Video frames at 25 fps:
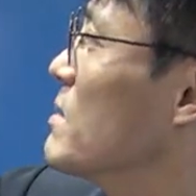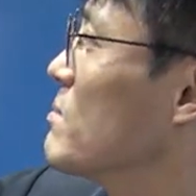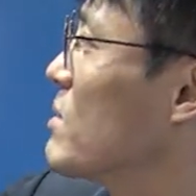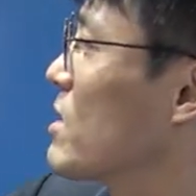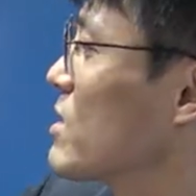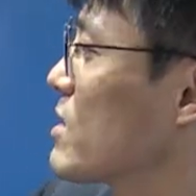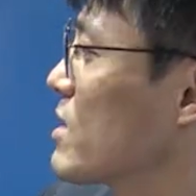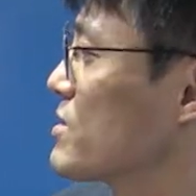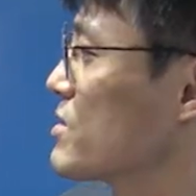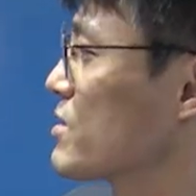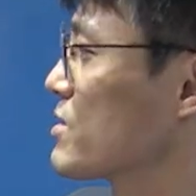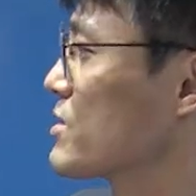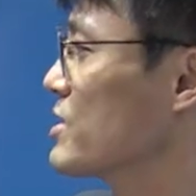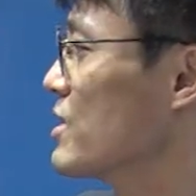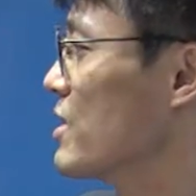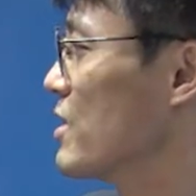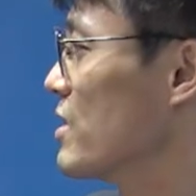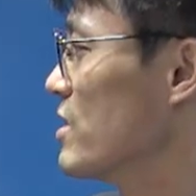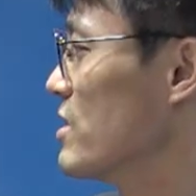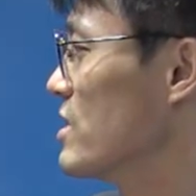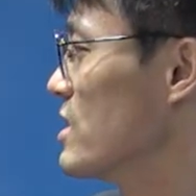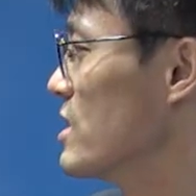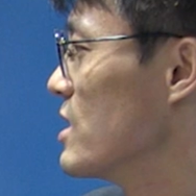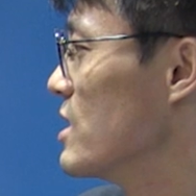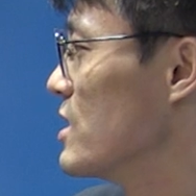법관
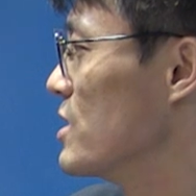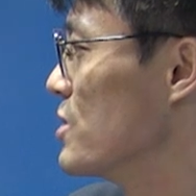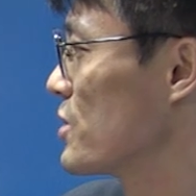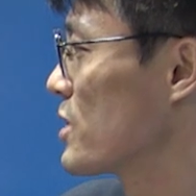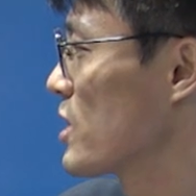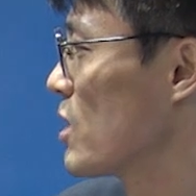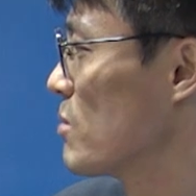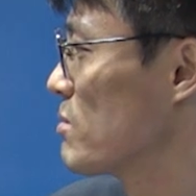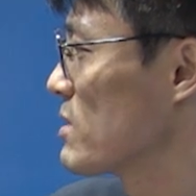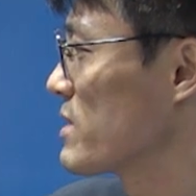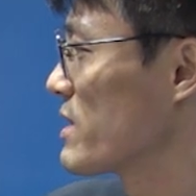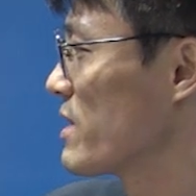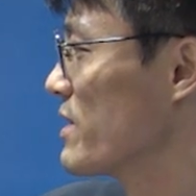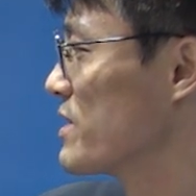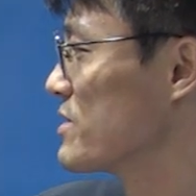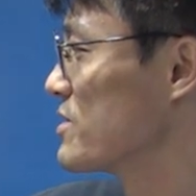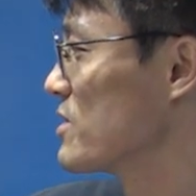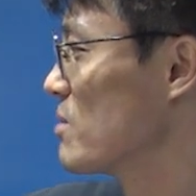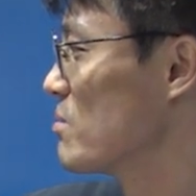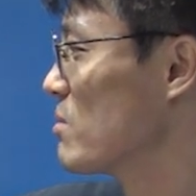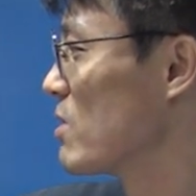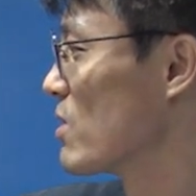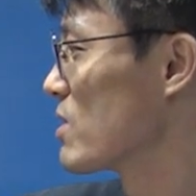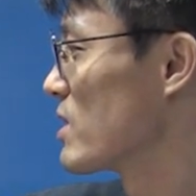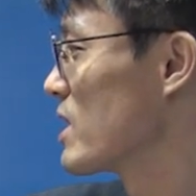정년, 여기 헌법에 나와
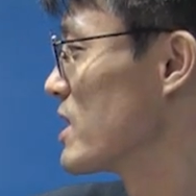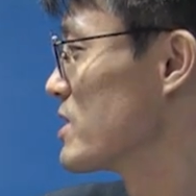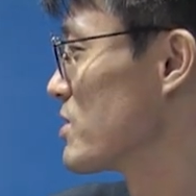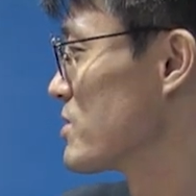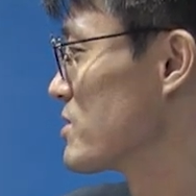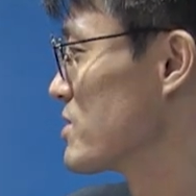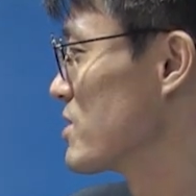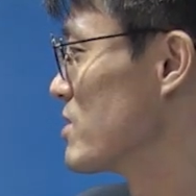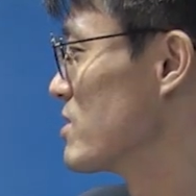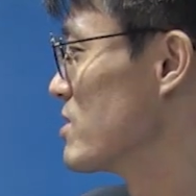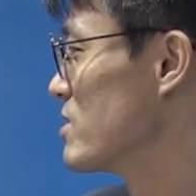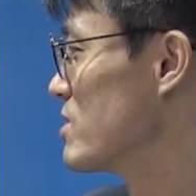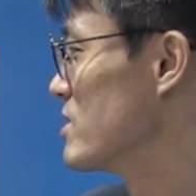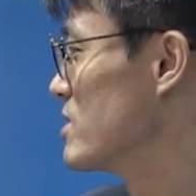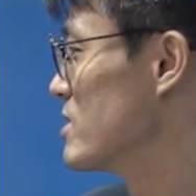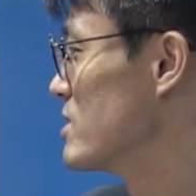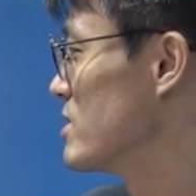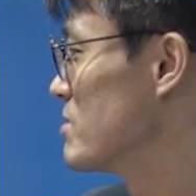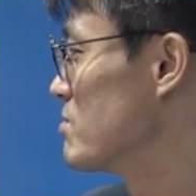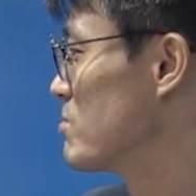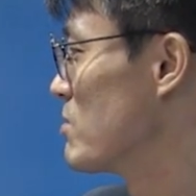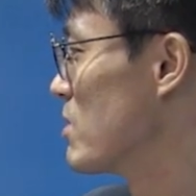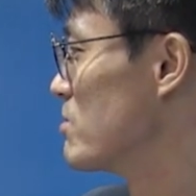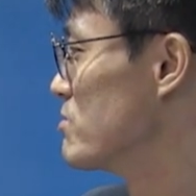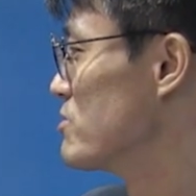있죠. 법관
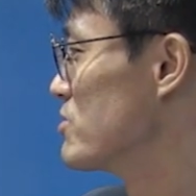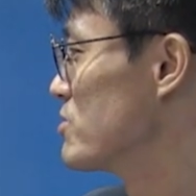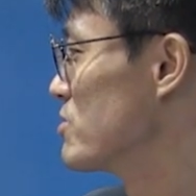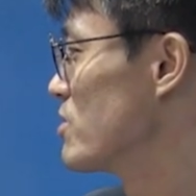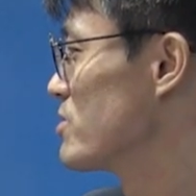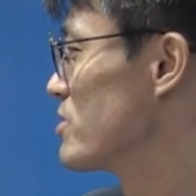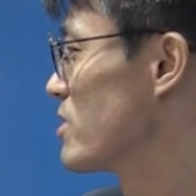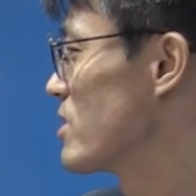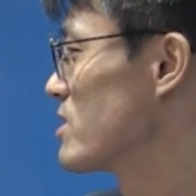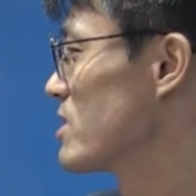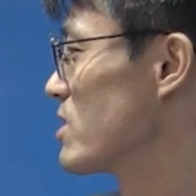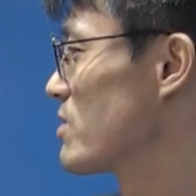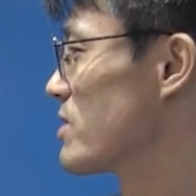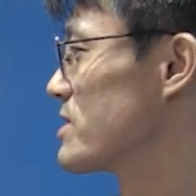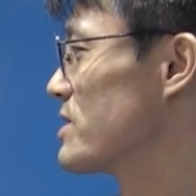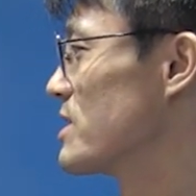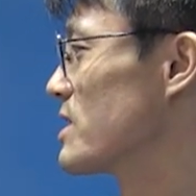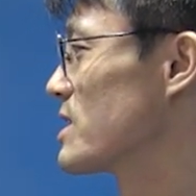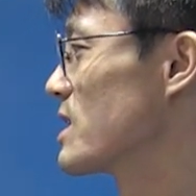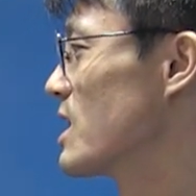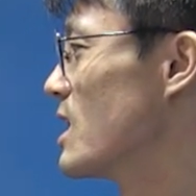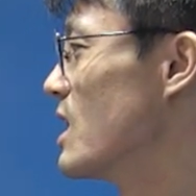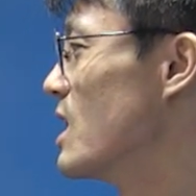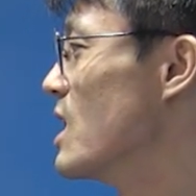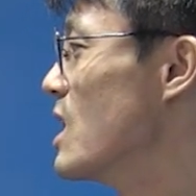정년은 법률로 정한다고
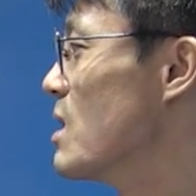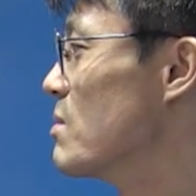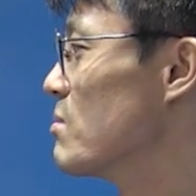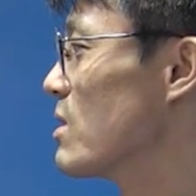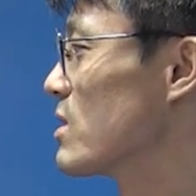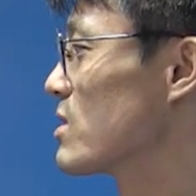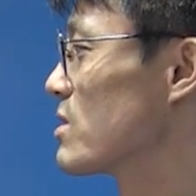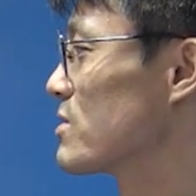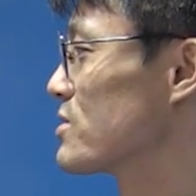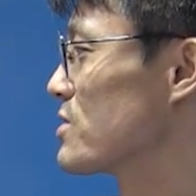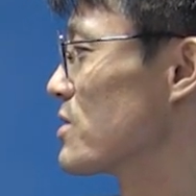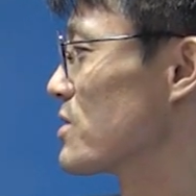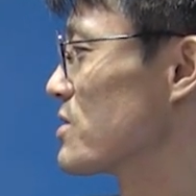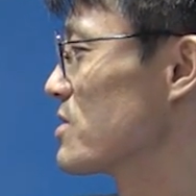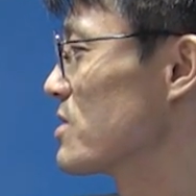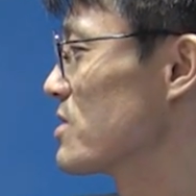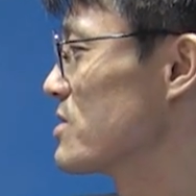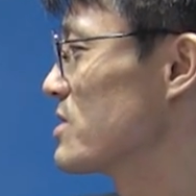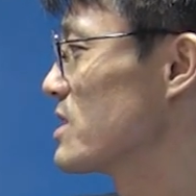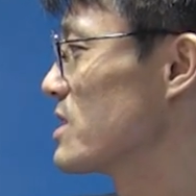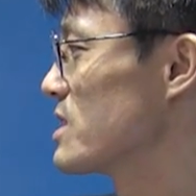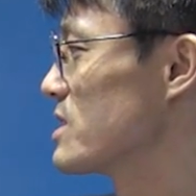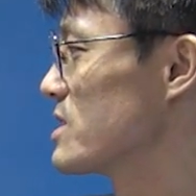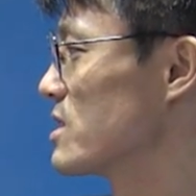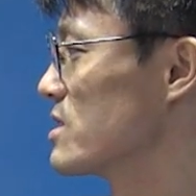했으니까 법관
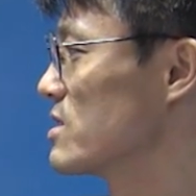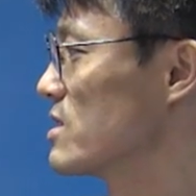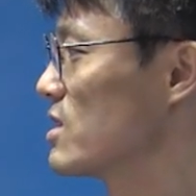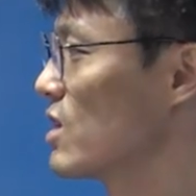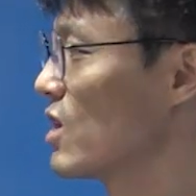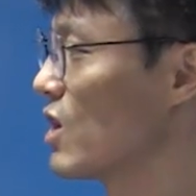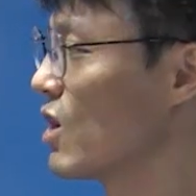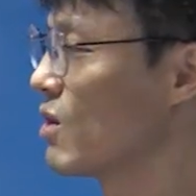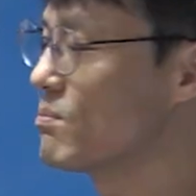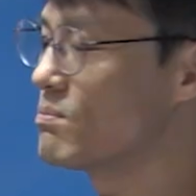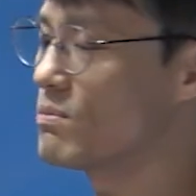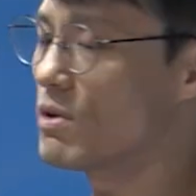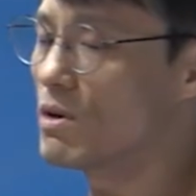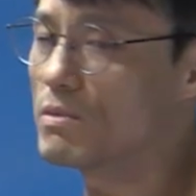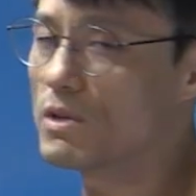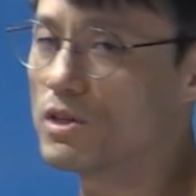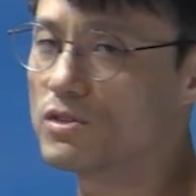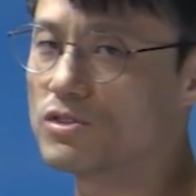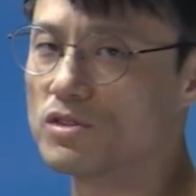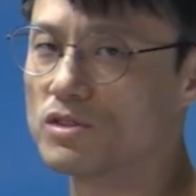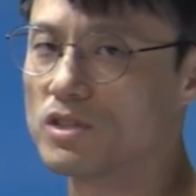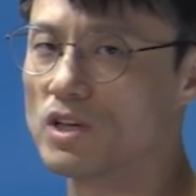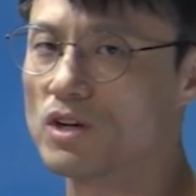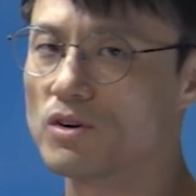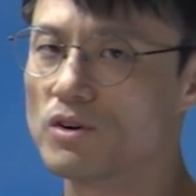정년제 자체는 헌법에
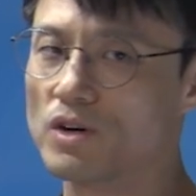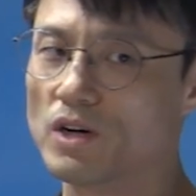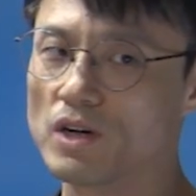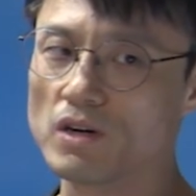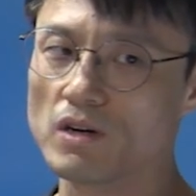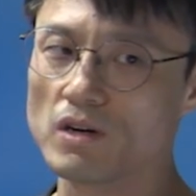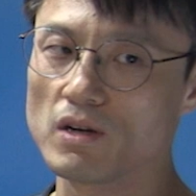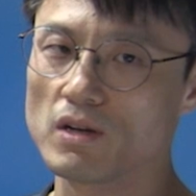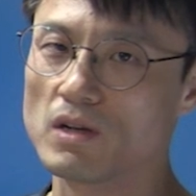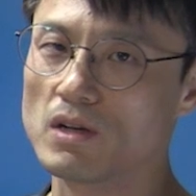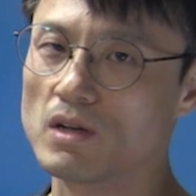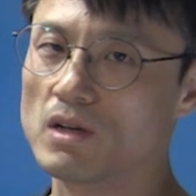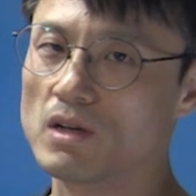규정된 거예요.